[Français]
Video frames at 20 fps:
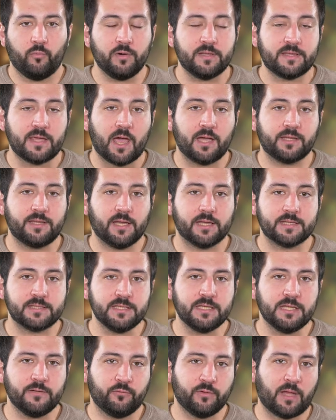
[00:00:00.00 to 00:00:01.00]
Pour les
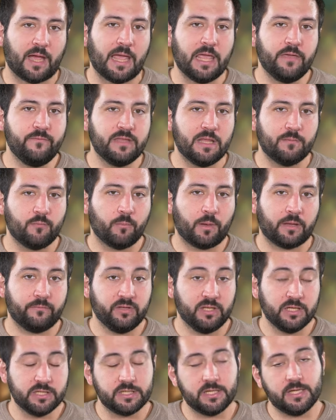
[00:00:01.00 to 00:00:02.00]
caractéristiques, il faudra évidemment
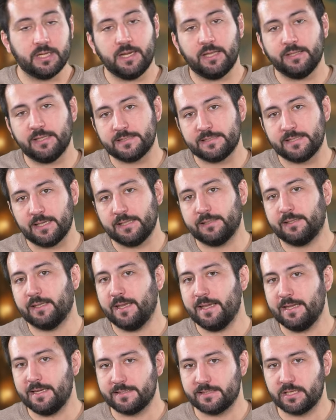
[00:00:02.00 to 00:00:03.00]
privilégier la
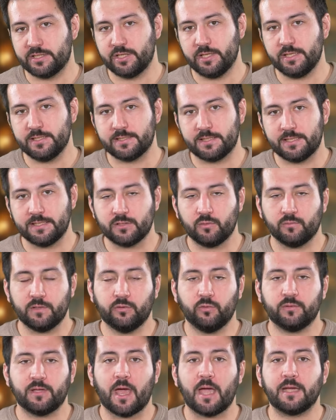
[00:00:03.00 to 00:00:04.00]
dextérité et la sagesse, qui sont les
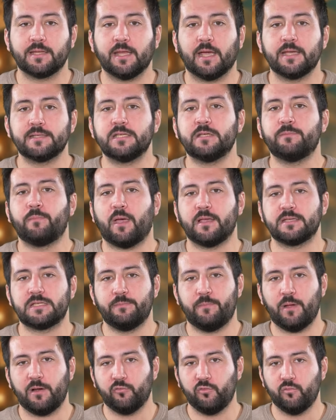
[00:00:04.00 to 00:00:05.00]
deux caractéristiques
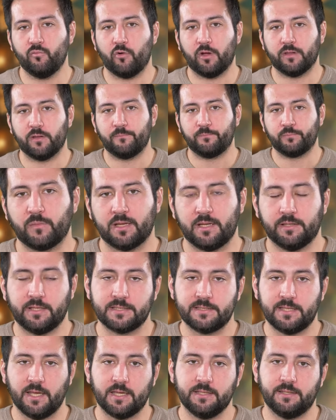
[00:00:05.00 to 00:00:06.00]
principales du moine. La
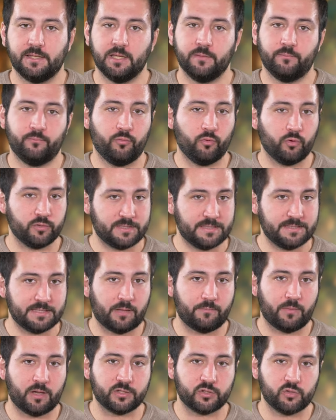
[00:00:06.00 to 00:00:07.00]
dextérité pour ses
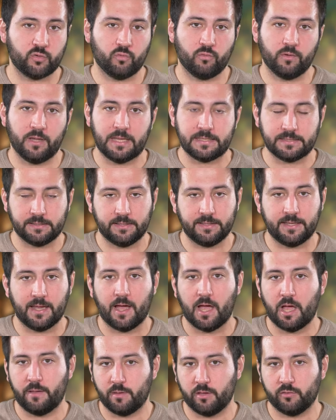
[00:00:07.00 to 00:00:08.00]
arts martiaux et ses dégâts
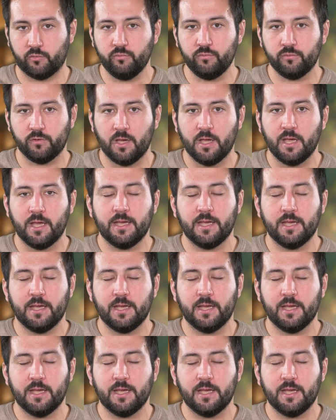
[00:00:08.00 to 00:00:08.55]
à main nue,